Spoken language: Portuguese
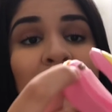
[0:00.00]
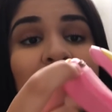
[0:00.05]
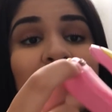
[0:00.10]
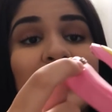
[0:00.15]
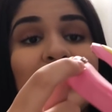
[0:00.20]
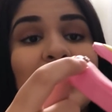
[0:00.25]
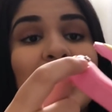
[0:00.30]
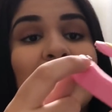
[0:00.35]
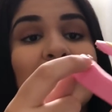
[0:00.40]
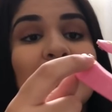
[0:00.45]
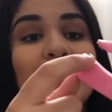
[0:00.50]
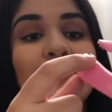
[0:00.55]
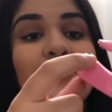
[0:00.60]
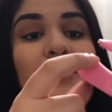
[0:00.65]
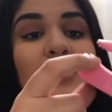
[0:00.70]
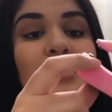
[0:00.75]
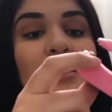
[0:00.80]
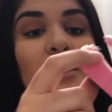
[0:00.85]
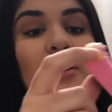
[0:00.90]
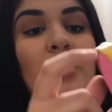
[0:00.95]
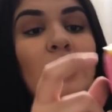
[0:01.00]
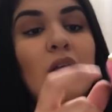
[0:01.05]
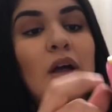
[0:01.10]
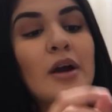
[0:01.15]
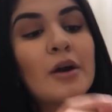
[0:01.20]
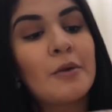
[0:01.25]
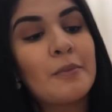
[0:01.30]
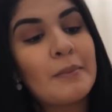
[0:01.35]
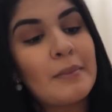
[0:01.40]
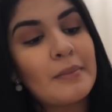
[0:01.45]
E aí você
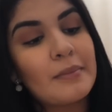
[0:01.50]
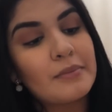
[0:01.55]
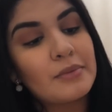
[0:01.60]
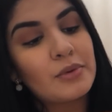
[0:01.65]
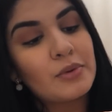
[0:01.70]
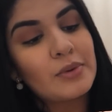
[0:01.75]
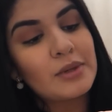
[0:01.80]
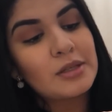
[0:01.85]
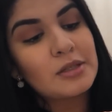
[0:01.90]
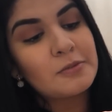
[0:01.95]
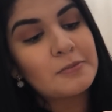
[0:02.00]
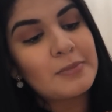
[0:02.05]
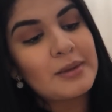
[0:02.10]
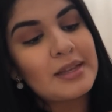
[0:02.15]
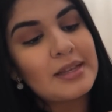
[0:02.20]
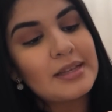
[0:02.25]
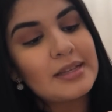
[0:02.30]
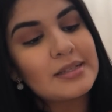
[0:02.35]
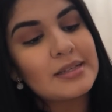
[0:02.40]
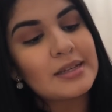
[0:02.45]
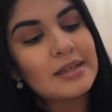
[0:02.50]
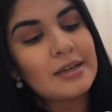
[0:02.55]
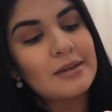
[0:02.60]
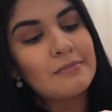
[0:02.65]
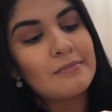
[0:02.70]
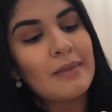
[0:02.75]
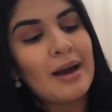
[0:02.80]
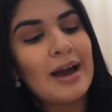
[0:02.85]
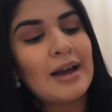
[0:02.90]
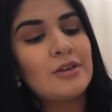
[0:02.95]
coloca duas pilhas aqui
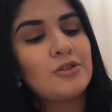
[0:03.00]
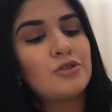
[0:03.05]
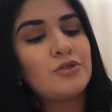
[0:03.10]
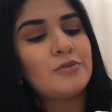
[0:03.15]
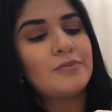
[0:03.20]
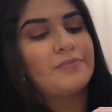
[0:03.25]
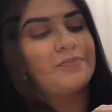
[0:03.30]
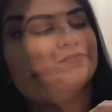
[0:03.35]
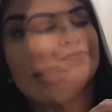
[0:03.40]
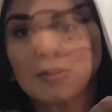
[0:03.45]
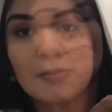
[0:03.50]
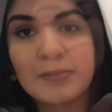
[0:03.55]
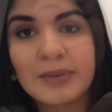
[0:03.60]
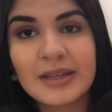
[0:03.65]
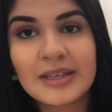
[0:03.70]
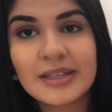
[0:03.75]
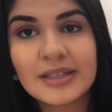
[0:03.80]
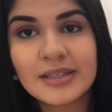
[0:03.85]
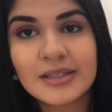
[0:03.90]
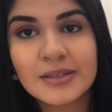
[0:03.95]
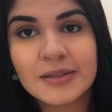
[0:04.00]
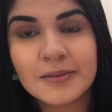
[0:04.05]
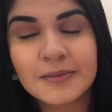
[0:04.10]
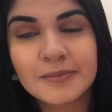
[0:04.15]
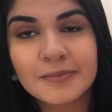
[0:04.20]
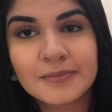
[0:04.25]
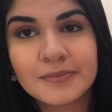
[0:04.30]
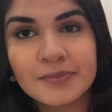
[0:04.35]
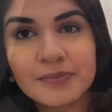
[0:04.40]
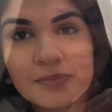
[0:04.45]
embaixo suas pilhas,
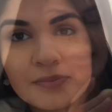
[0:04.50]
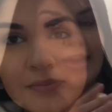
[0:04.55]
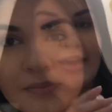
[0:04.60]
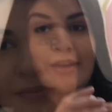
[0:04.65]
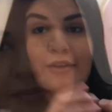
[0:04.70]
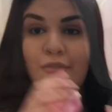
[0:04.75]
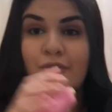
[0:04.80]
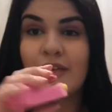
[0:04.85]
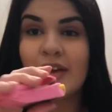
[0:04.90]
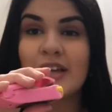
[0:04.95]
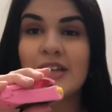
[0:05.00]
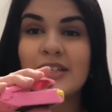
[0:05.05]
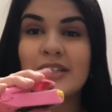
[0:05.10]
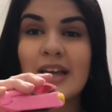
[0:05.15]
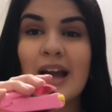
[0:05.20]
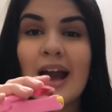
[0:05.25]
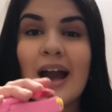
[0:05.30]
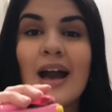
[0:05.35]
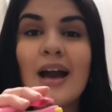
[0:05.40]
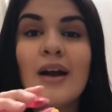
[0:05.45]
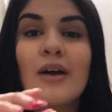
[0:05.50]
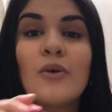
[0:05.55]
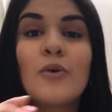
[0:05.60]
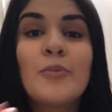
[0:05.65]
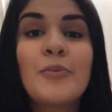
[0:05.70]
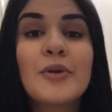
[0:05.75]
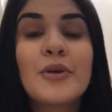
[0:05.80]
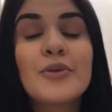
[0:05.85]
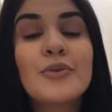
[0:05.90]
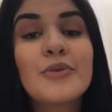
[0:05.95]
é, fechar o
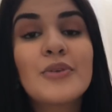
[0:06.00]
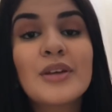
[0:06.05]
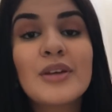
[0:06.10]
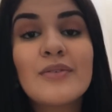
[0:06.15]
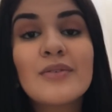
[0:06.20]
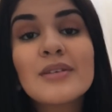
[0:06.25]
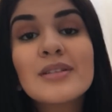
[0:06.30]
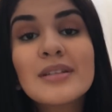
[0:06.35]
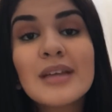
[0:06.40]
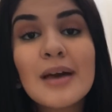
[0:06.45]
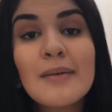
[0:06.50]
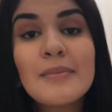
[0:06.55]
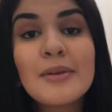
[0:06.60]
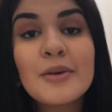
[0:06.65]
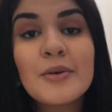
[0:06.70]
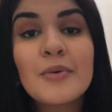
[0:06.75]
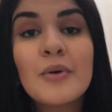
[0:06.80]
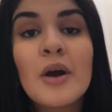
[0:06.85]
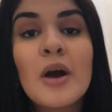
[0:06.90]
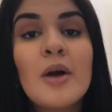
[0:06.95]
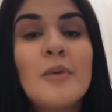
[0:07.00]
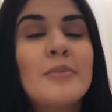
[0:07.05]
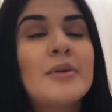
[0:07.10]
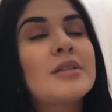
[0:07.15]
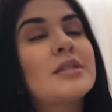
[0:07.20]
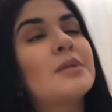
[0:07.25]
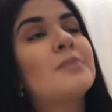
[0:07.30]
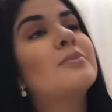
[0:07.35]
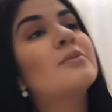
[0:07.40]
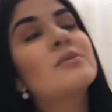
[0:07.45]
produto que você abriu. Por
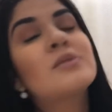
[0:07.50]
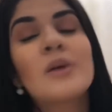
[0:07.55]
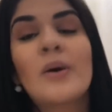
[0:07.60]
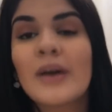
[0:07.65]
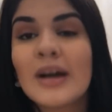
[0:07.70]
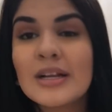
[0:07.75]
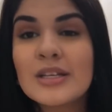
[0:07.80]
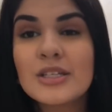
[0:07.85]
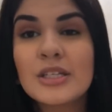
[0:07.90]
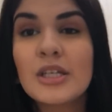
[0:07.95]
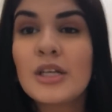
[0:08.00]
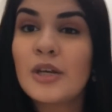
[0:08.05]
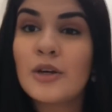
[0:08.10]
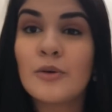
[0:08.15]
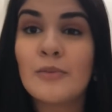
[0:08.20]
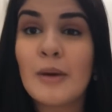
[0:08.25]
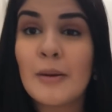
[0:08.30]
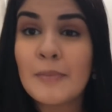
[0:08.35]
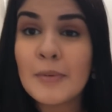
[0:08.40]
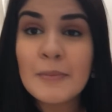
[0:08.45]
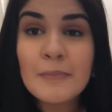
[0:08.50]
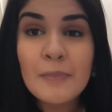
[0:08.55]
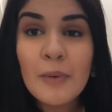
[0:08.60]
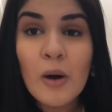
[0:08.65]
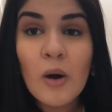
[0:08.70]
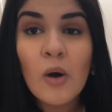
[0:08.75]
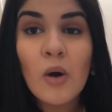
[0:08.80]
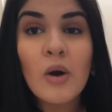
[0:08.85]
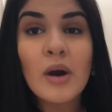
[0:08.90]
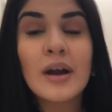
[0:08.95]
exemplo, um salgadinho, uma
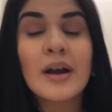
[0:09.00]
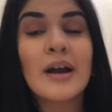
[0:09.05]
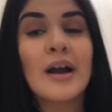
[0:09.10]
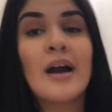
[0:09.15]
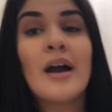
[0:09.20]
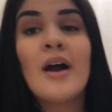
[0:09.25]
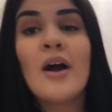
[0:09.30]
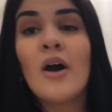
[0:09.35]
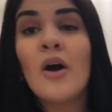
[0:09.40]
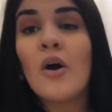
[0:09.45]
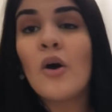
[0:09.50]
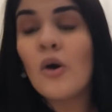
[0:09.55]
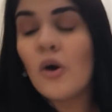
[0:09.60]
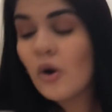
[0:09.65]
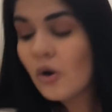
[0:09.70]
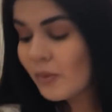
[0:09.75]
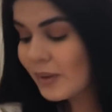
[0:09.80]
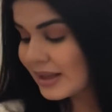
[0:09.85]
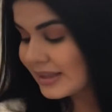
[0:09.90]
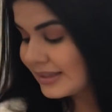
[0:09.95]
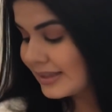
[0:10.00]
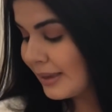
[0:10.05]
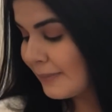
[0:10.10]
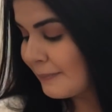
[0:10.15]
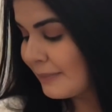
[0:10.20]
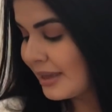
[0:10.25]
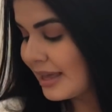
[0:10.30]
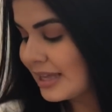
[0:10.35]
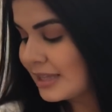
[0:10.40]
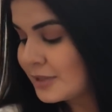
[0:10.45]
pipoca, ou até
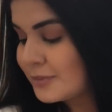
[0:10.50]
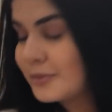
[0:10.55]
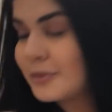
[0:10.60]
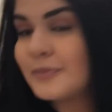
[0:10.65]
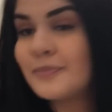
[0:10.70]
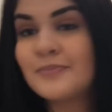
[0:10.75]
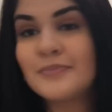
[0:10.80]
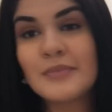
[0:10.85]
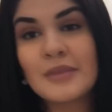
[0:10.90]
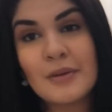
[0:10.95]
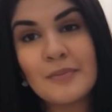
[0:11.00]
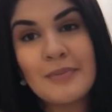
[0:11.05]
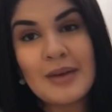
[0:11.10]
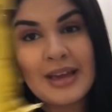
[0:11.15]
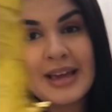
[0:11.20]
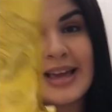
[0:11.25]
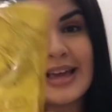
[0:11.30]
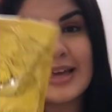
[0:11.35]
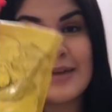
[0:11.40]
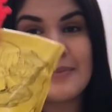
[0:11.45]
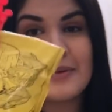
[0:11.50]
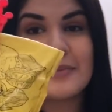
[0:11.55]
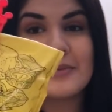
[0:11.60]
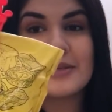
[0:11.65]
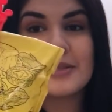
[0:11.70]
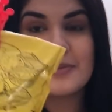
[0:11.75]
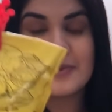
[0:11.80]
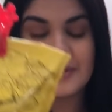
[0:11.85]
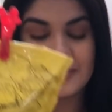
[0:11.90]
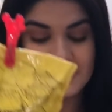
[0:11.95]
mesmo, peguei aqui para
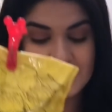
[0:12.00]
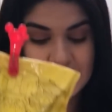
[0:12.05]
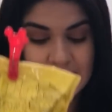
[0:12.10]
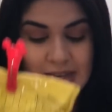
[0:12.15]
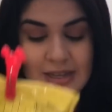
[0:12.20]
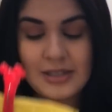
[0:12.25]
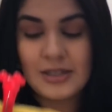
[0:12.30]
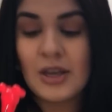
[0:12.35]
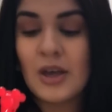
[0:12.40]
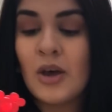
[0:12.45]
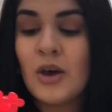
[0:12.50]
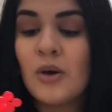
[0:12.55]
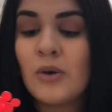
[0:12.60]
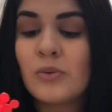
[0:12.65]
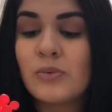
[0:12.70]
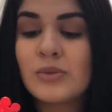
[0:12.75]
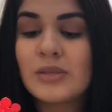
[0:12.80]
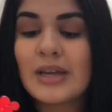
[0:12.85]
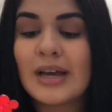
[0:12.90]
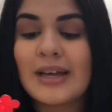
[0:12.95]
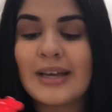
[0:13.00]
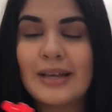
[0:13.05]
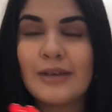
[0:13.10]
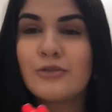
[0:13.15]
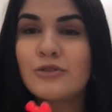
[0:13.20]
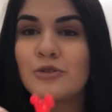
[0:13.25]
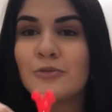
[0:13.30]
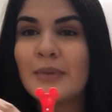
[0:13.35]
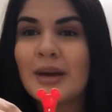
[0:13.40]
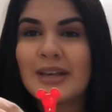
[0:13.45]
mostrar para vocês, um
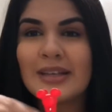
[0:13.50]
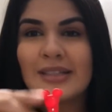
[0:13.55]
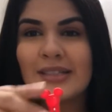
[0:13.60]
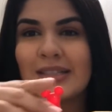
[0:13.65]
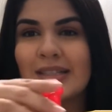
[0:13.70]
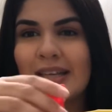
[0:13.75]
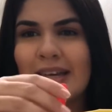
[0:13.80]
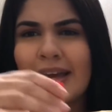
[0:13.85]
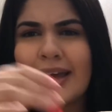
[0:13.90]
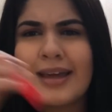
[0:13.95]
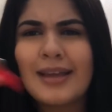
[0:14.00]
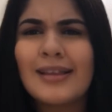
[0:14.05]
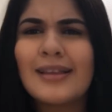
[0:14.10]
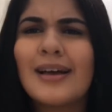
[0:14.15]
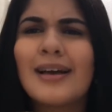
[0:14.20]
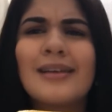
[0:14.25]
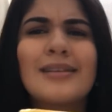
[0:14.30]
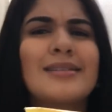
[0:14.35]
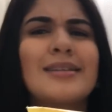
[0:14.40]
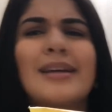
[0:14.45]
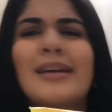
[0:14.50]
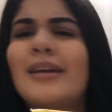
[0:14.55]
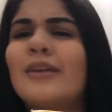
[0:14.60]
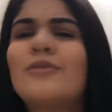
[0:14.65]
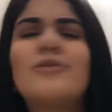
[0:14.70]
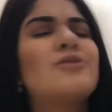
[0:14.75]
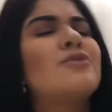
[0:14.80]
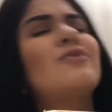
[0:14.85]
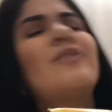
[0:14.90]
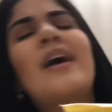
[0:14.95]
saquinho de maisena,
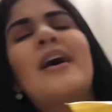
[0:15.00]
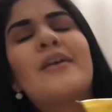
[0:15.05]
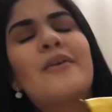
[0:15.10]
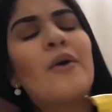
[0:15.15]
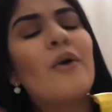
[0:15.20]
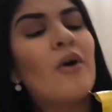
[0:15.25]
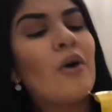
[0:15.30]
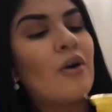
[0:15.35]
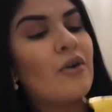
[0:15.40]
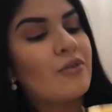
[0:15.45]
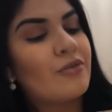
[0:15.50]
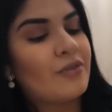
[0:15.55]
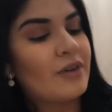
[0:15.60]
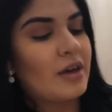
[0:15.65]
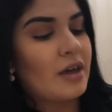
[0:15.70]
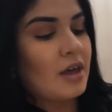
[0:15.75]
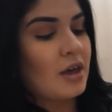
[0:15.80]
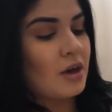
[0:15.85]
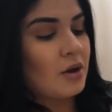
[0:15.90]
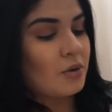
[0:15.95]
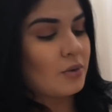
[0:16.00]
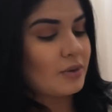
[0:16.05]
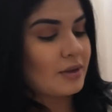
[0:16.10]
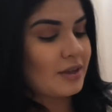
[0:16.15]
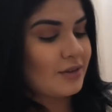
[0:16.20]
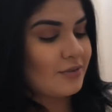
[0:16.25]
saquinho de farofa, o que